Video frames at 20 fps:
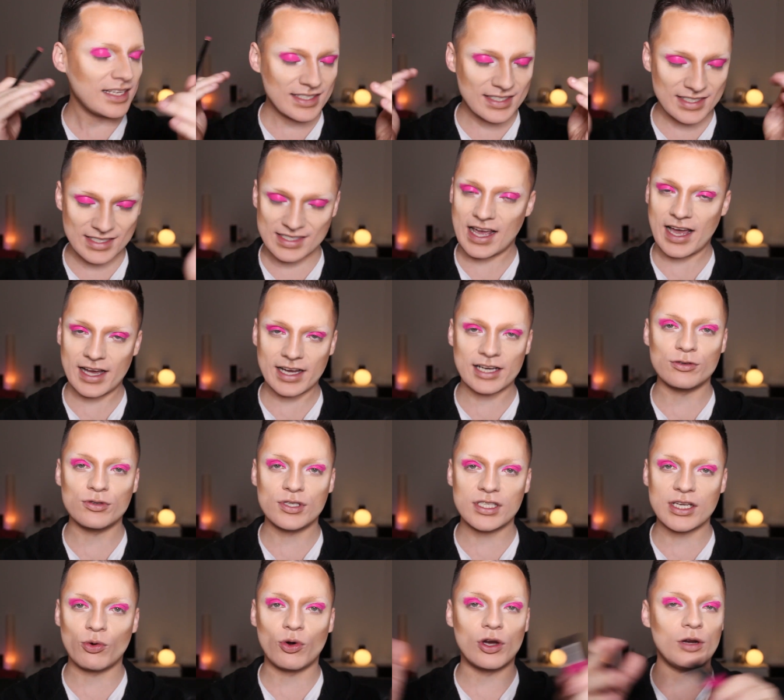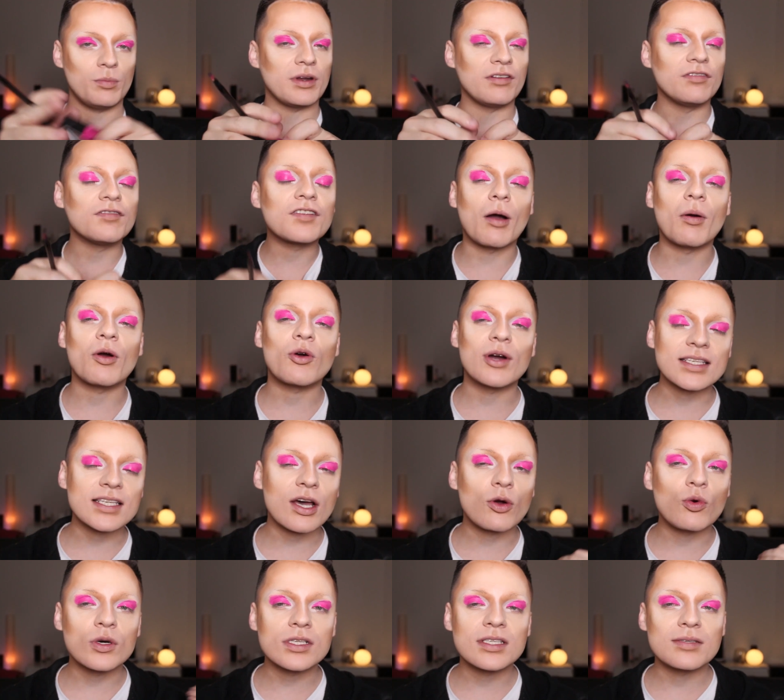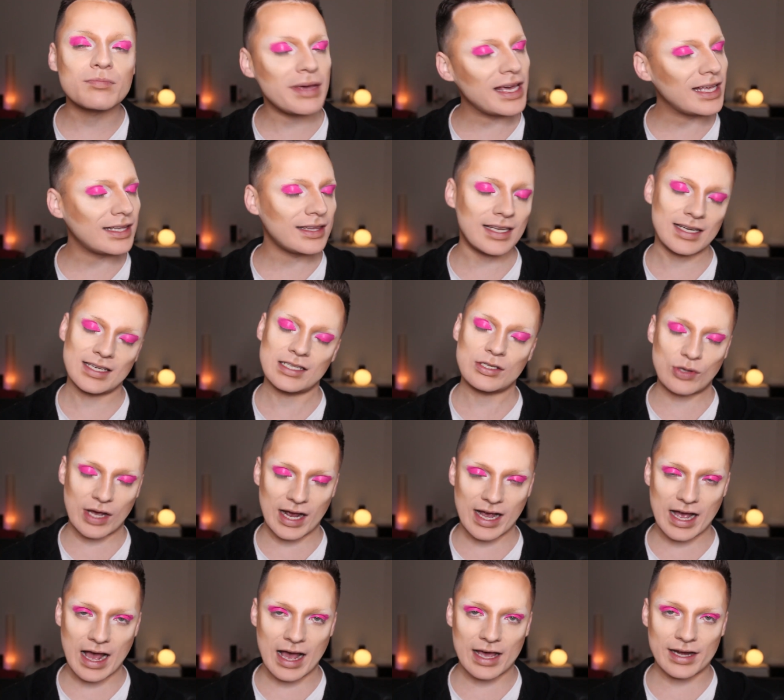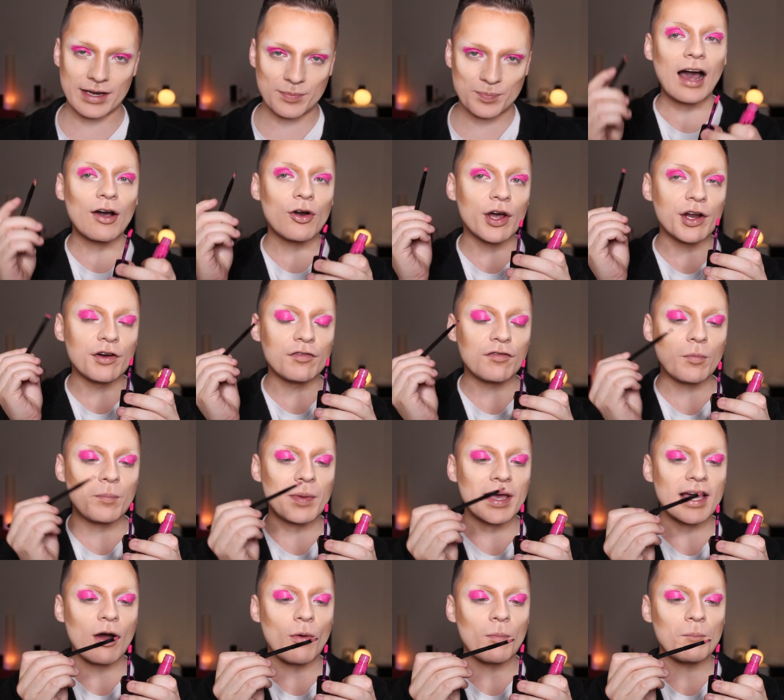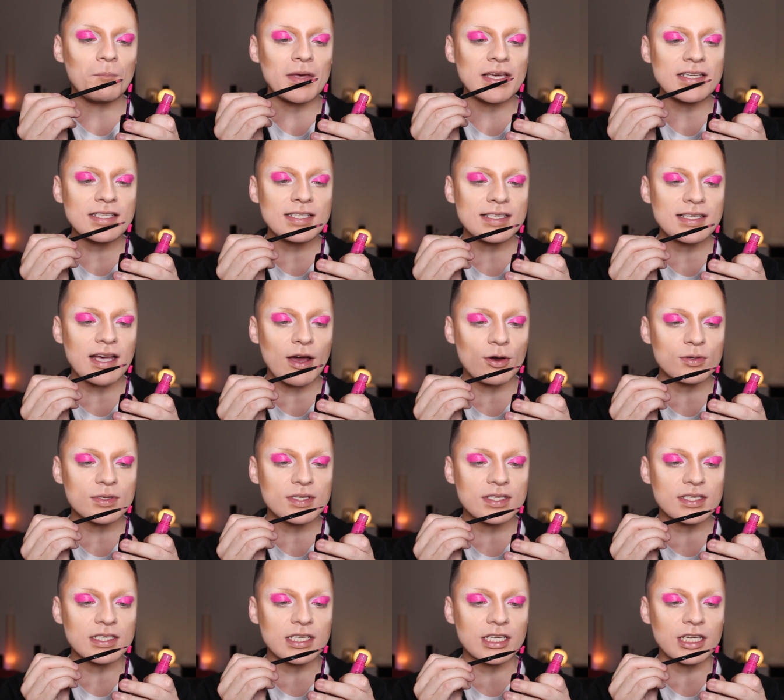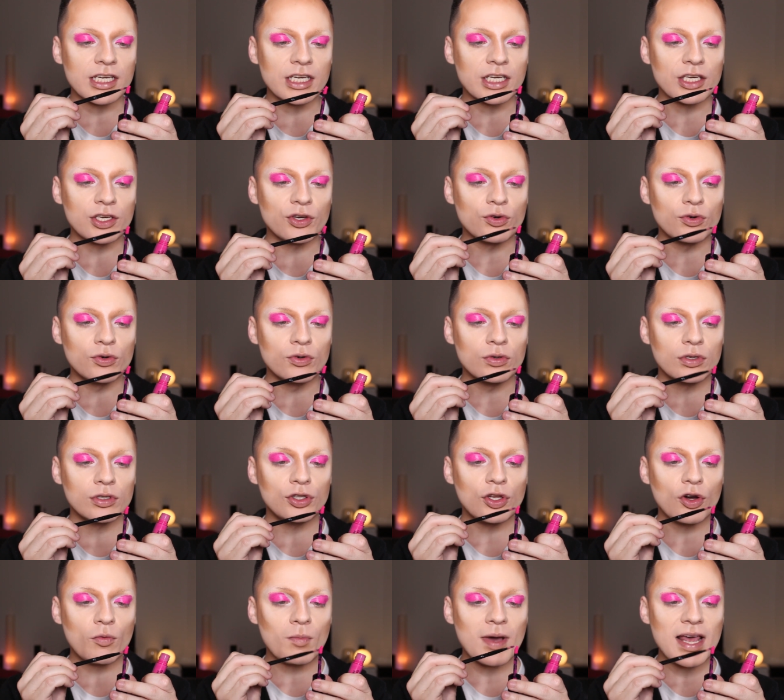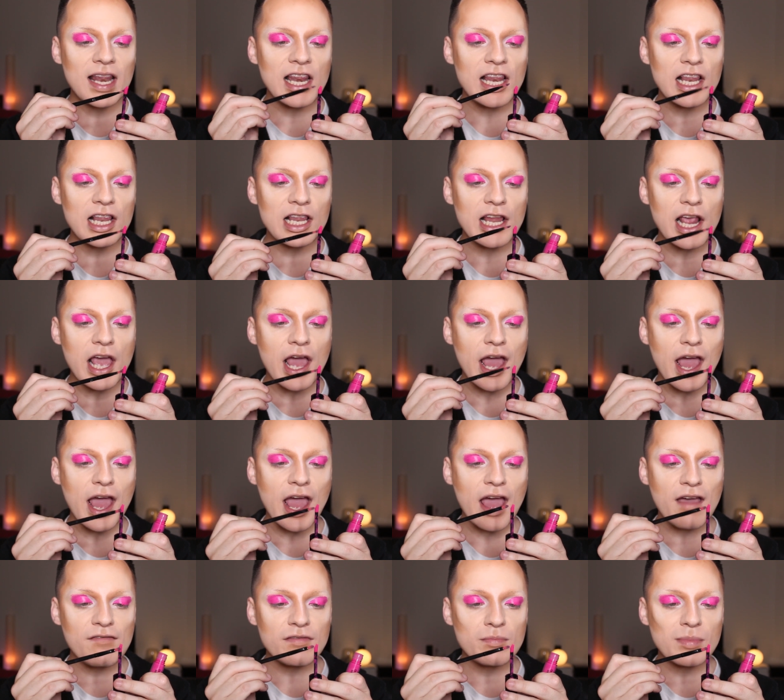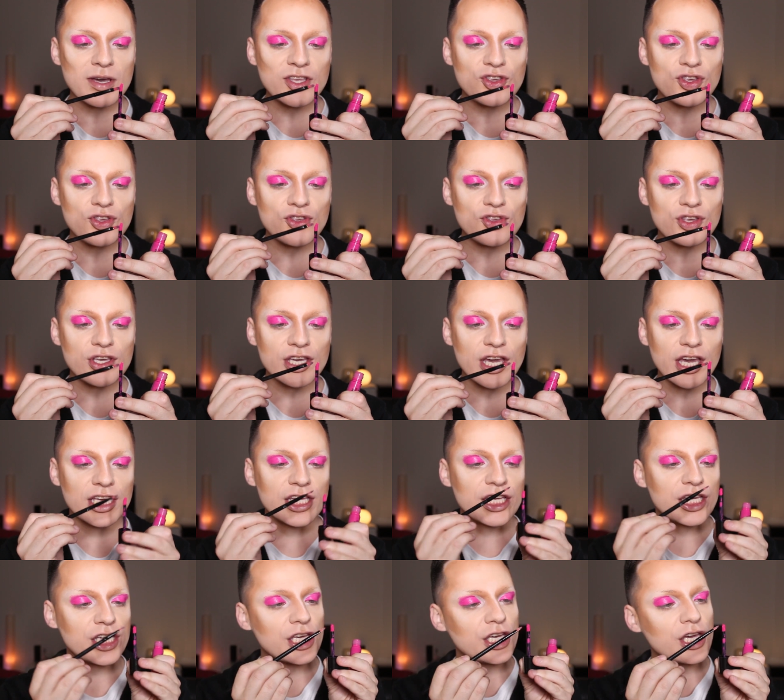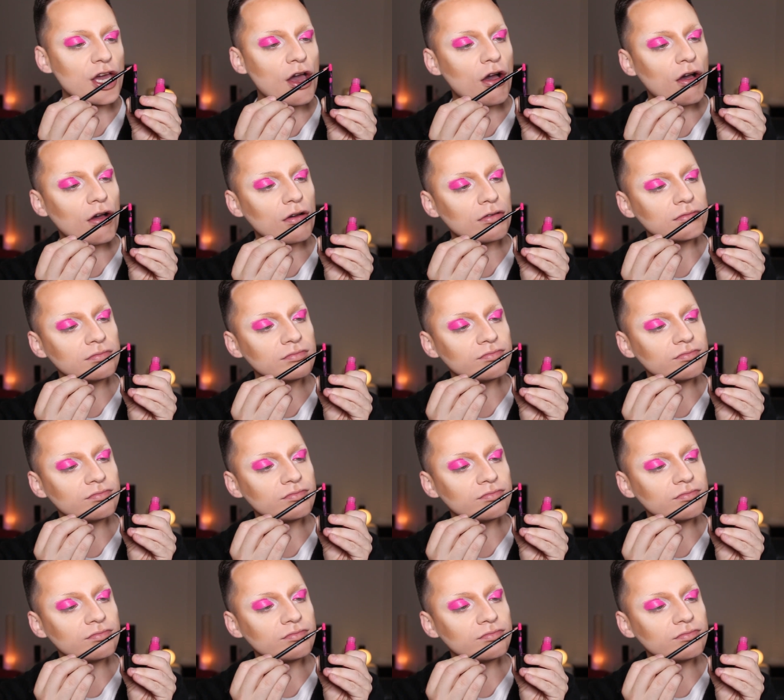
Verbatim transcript: Seca no seu olho para não ficar uma coisa gosmenta na sua cara. Agora eu vou pegar um pincelzinho, dou uma leve batidinha aqui Aqui, ó,